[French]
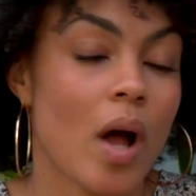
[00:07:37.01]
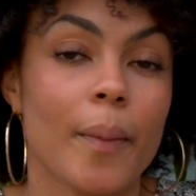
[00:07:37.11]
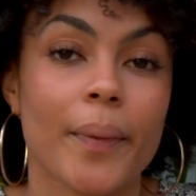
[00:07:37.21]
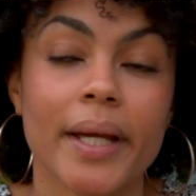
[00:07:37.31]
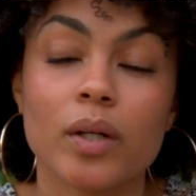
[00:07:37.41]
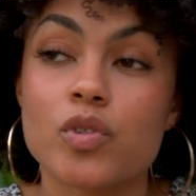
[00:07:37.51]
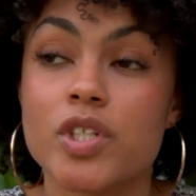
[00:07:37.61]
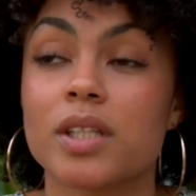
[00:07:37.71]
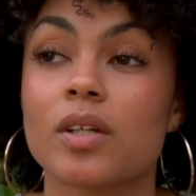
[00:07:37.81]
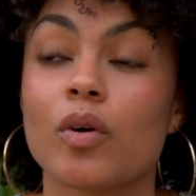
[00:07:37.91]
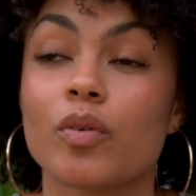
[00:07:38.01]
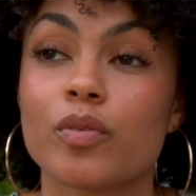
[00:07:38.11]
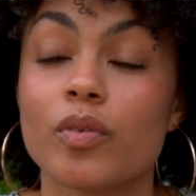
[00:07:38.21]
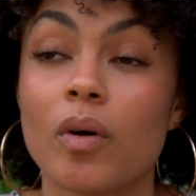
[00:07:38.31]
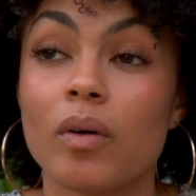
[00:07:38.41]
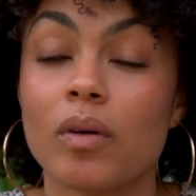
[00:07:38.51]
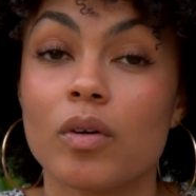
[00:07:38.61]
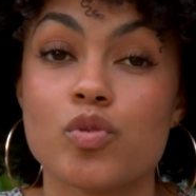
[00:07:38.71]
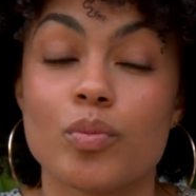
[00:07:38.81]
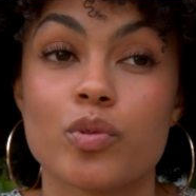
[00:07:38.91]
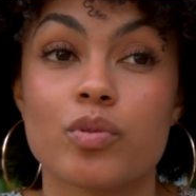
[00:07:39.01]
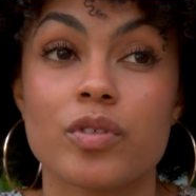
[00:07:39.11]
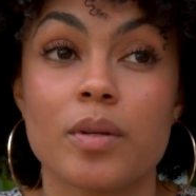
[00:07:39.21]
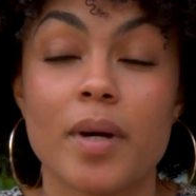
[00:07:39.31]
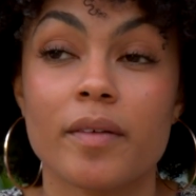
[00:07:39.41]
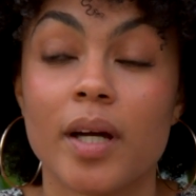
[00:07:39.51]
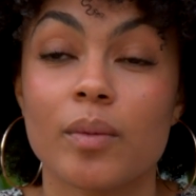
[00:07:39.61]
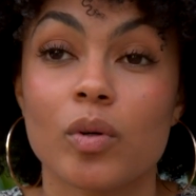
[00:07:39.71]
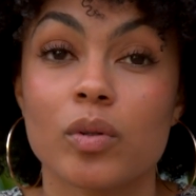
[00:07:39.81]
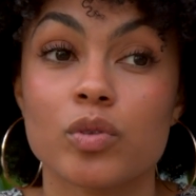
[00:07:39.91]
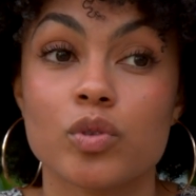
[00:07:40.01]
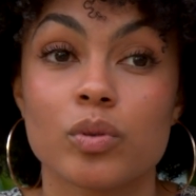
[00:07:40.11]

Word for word: Après, quand j'étais enfant, je m'en souciais pas vraiment.